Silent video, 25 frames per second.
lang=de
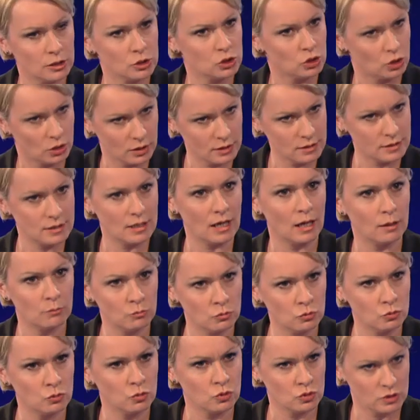Chance. Sie
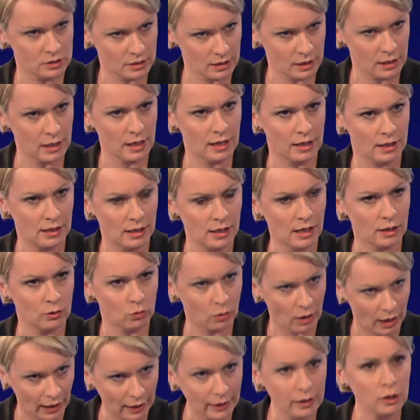haben unsere
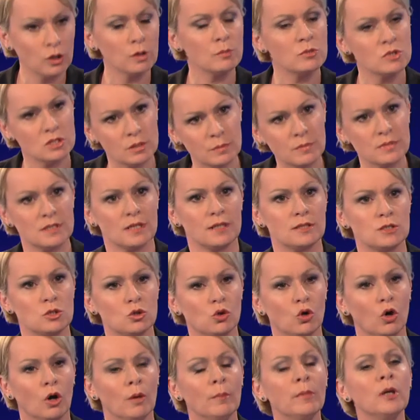Einladung angenommen. Sie mhm. haben gesagt, Sie
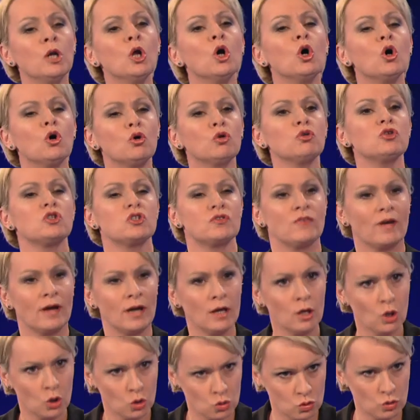kommen. Und
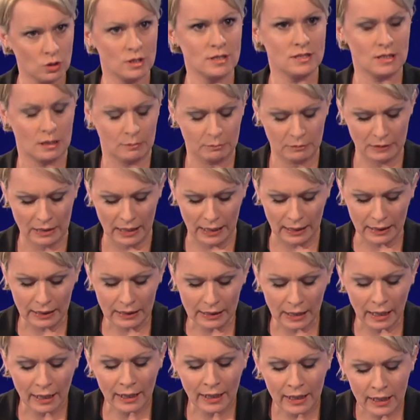zwar zur gesamten
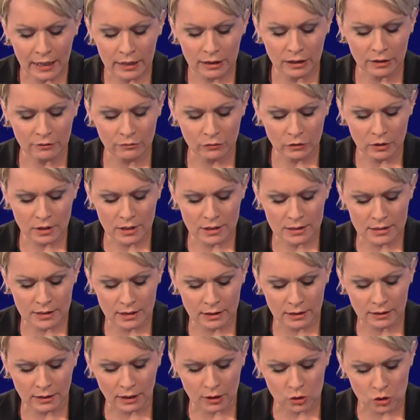Anklage da würde ich
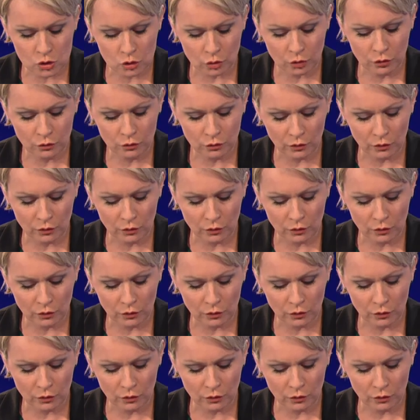Sie dann schon